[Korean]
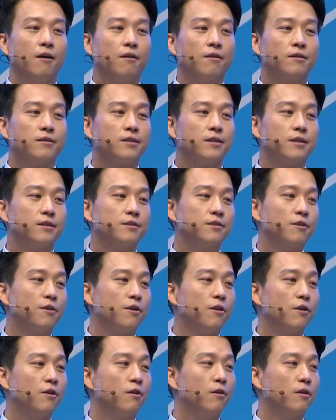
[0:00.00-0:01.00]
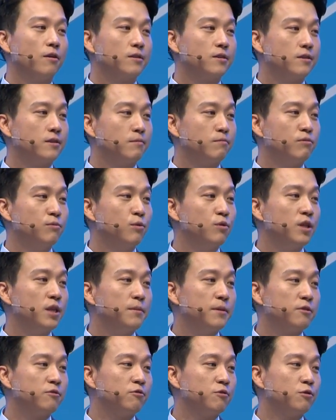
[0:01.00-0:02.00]
그래서 그
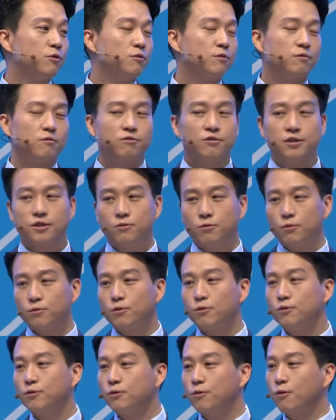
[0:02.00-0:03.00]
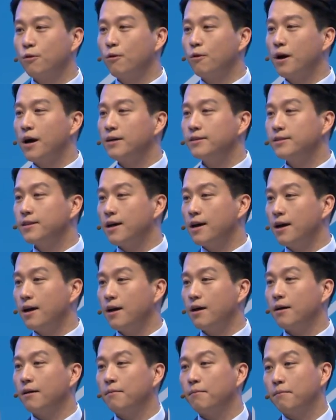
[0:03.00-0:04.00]
부모님이 주신 용돈으로
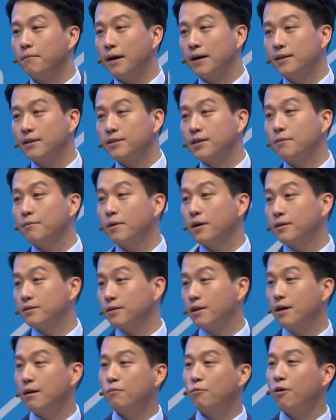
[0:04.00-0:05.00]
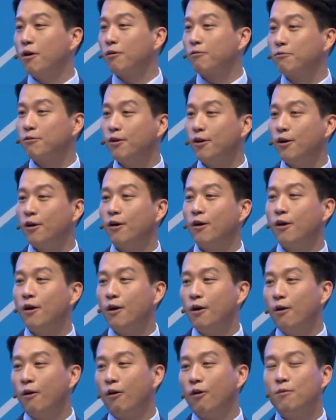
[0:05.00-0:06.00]
항상 만화책만 사 모았고요.
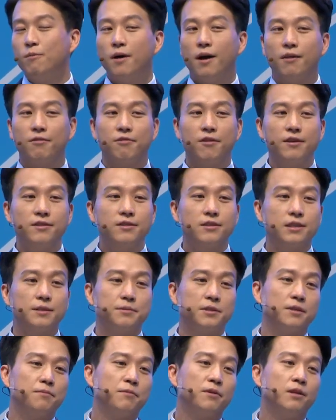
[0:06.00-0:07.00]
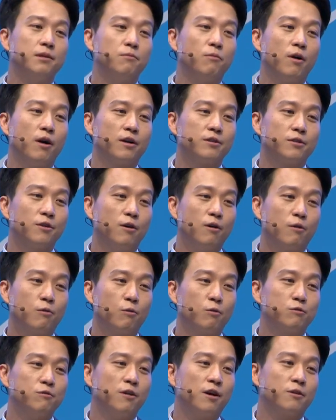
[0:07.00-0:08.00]
얼마 안 되는 급식비를 모아서
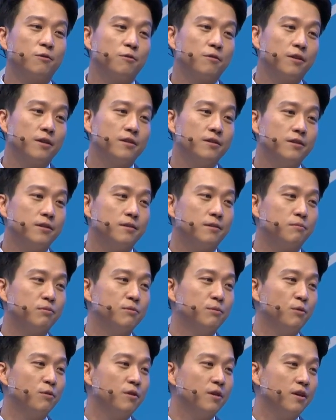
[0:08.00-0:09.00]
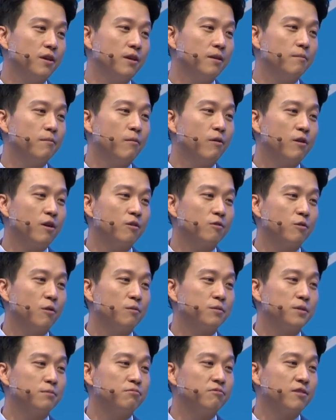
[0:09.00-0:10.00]
고등학교 때는 부모님 허락도
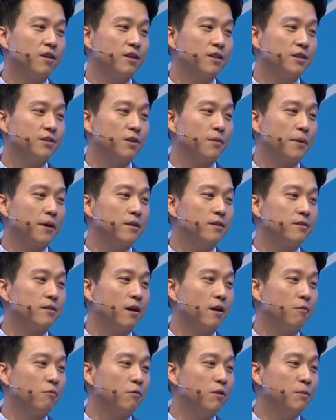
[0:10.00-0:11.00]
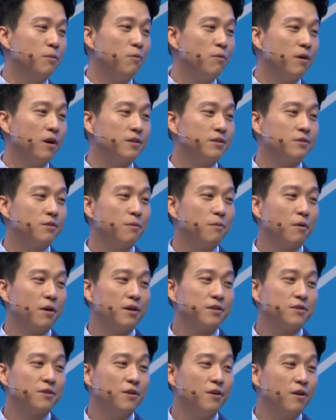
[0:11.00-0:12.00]
없이 부산에서 배를 타고 일본까지
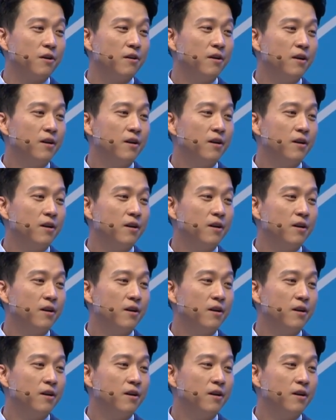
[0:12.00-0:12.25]
넘어가서